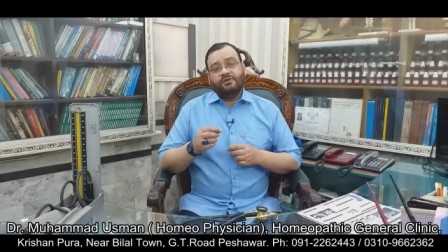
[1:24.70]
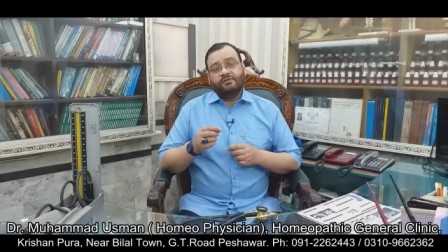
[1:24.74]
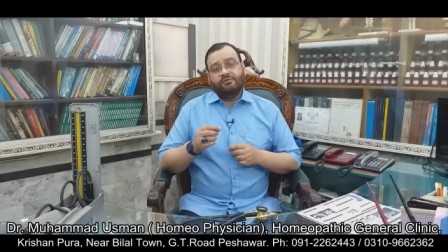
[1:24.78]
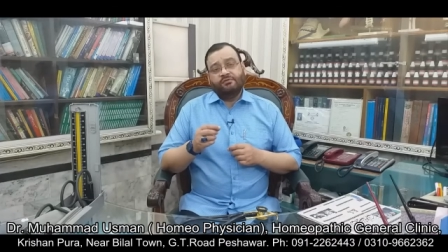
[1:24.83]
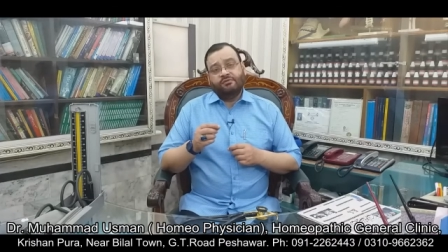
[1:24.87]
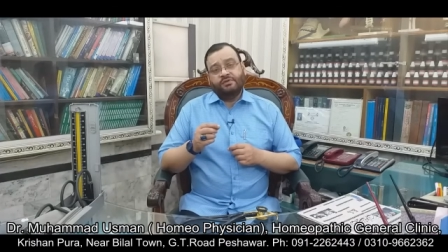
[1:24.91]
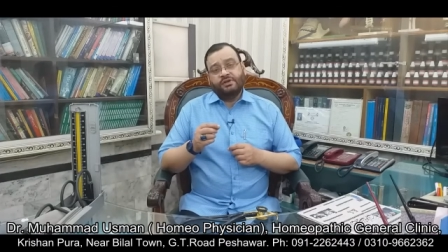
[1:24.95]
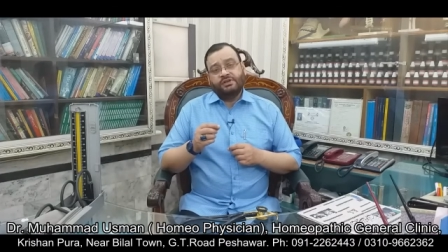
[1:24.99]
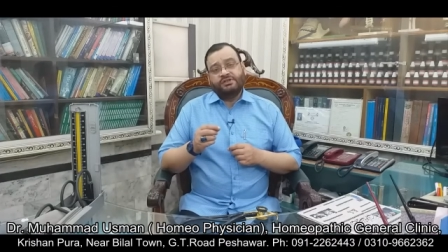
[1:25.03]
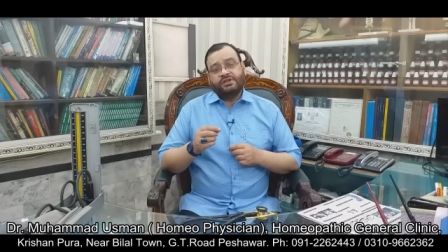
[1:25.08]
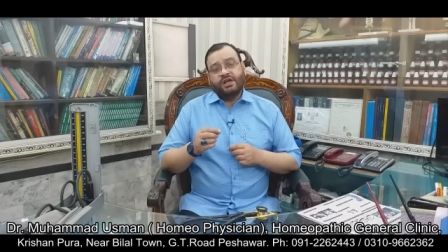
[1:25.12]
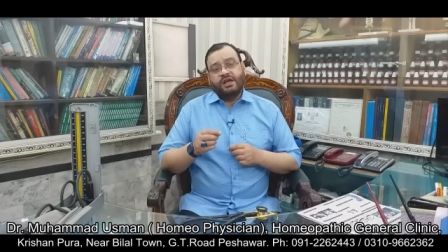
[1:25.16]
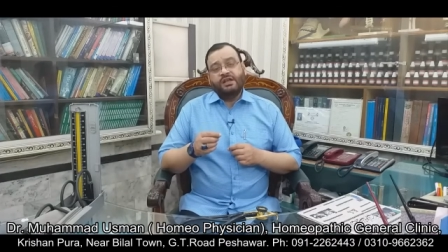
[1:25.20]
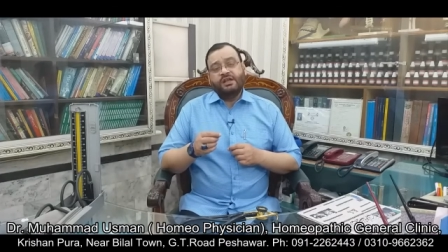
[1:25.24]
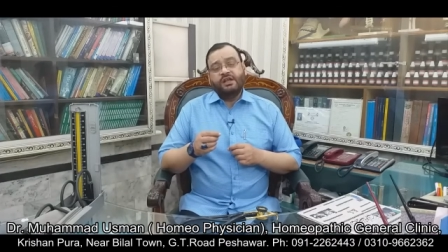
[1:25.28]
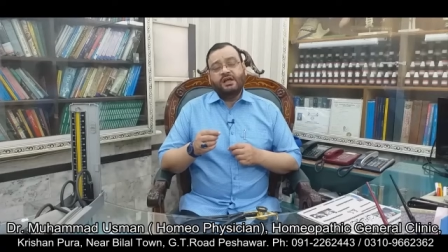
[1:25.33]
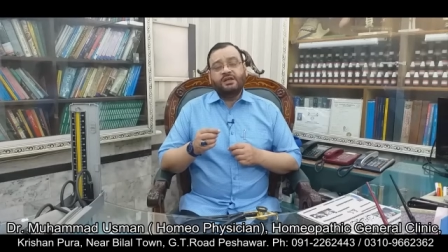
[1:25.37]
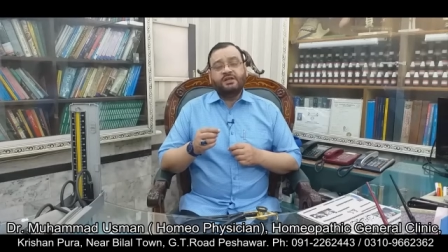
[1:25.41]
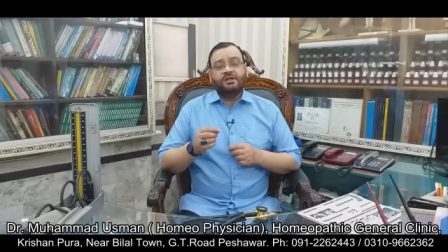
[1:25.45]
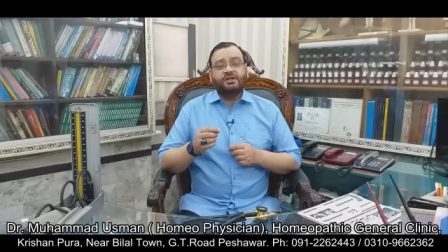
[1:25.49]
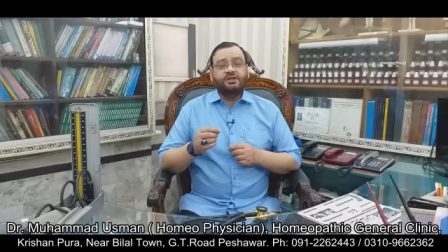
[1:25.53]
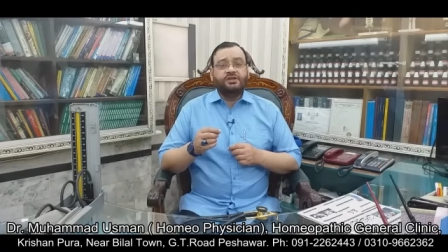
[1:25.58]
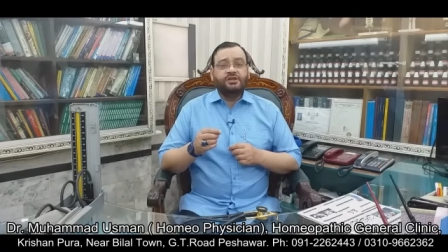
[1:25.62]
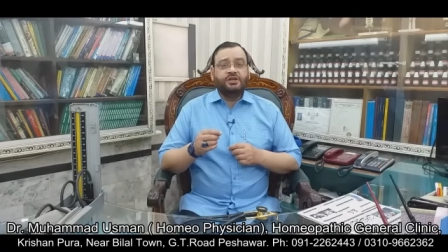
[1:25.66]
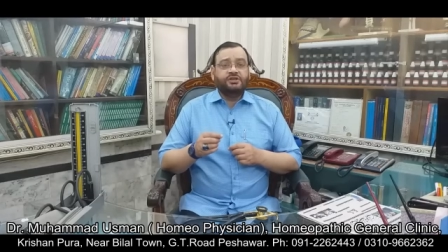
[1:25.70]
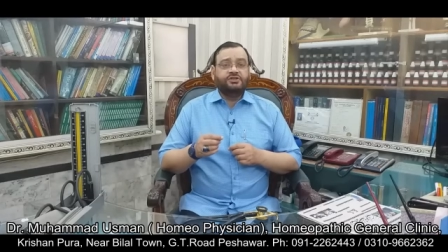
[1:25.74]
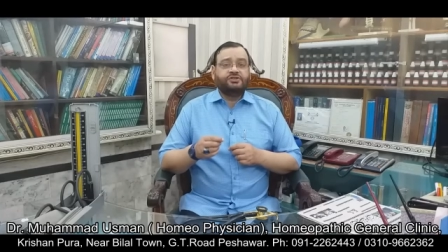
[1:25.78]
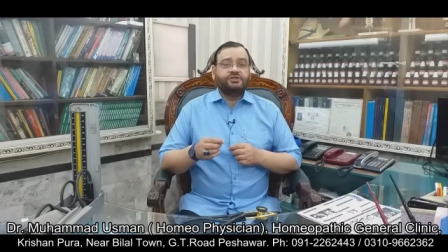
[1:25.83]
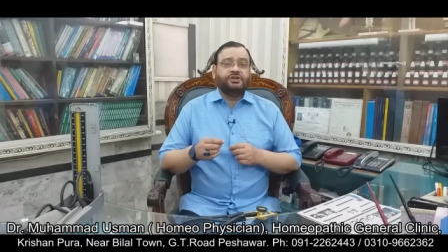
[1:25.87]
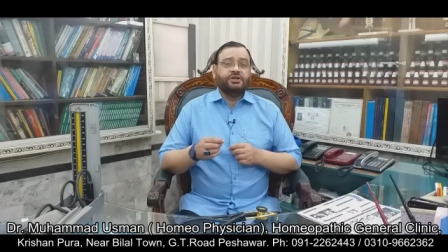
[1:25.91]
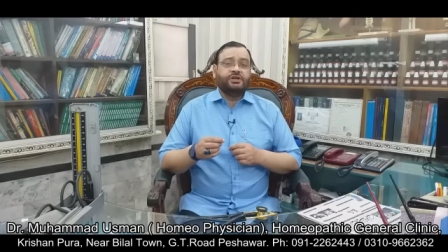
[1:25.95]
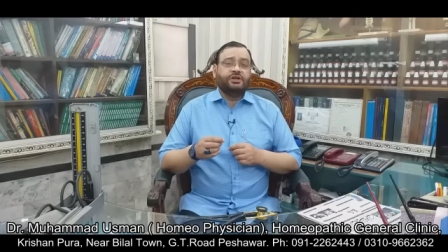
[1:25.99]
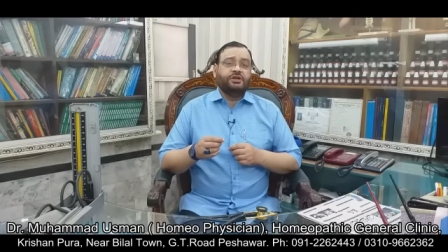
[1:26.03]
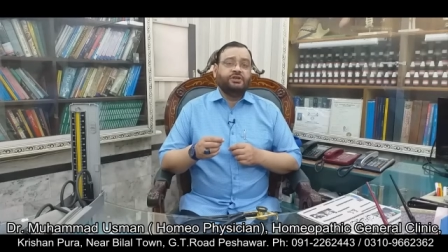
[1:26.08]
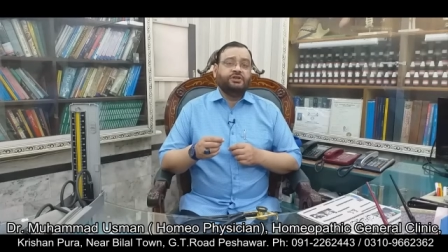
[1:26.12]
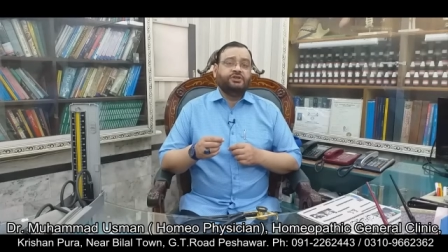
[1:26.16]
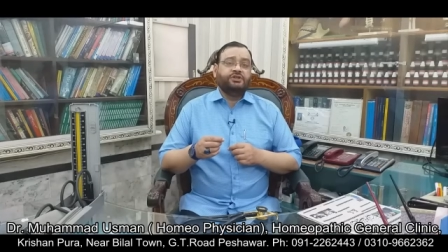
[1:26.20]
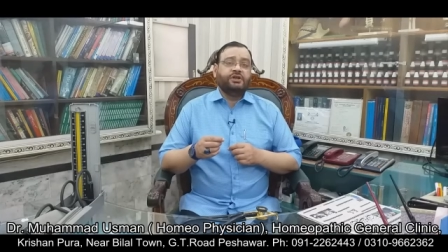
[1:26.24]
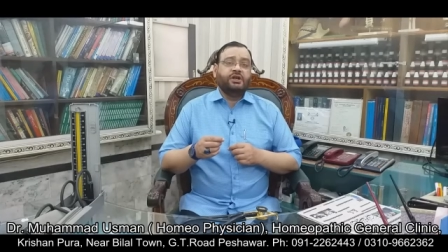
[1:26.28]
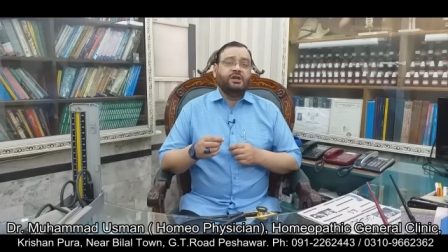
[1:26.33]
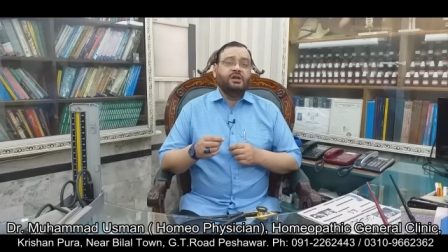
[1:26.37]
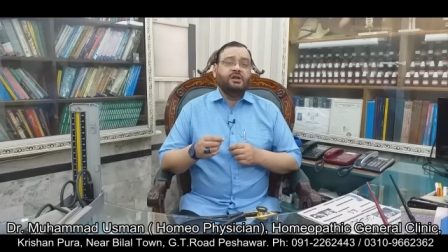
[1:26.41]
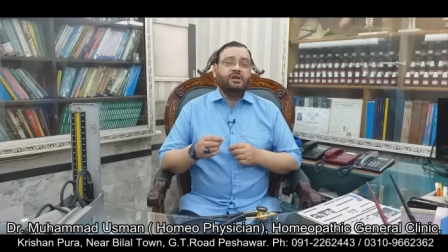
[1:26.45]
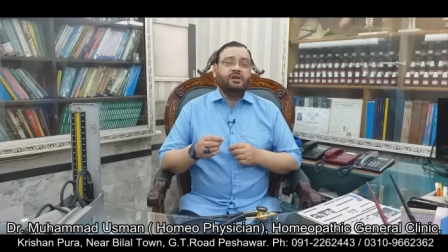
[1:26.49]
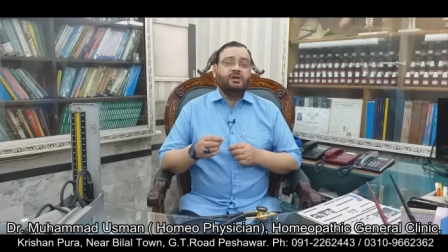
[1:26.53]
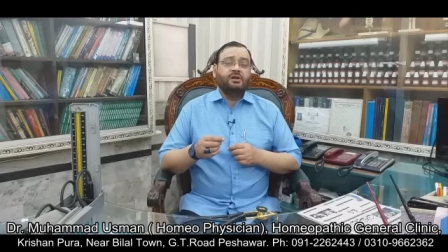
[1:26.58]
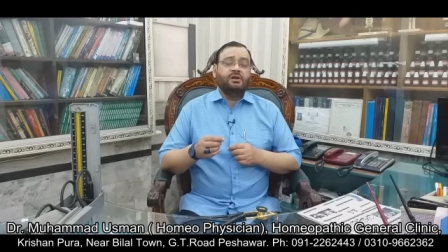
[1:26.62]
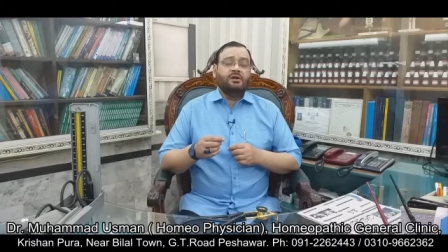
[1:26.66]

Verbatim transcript: वेजाइना की ये सिक्रीशन